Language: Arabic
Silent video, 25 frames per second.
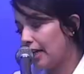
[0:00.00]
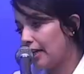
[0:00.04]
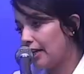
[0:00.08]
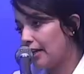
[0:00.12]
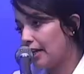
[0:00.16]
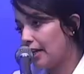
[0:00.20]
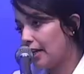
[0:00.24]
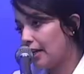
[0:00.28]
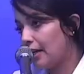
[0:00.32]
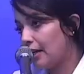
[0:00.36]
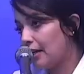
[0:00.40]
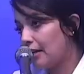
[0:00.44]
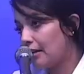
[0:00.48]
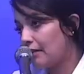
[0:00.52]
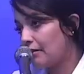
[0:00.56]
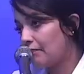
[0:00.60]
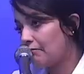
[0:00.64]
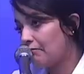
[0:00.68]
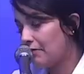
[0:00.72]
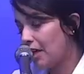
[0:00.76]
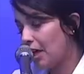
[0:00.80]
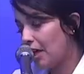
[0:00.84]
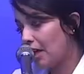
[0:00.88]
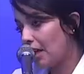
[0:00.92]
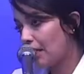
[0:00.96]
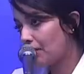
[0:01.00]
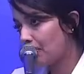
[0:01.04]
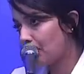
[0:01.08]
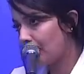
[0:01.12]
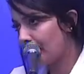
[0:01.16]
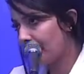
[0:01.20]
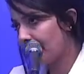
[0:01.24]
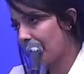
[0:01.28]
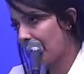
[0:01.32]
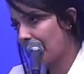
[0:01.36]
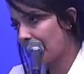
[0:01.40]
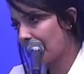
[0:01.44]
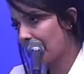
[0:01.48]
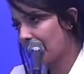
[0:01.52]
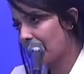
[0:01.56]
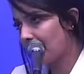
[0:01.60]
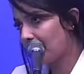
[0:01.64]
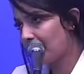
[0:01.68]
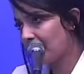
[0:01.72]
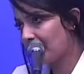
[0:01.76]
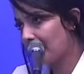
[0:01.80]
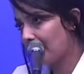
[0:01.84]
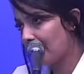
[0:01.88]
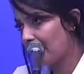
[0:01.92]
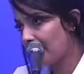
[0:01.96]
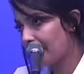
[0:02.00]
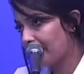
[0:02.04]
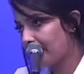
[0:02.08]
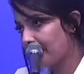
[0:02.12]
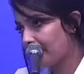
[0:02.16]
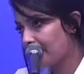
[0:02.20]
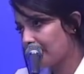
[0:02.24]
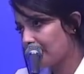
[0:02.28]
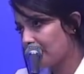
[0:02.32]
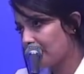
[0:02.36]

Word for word: على آه، ما يحصل في علاقه بالايقافات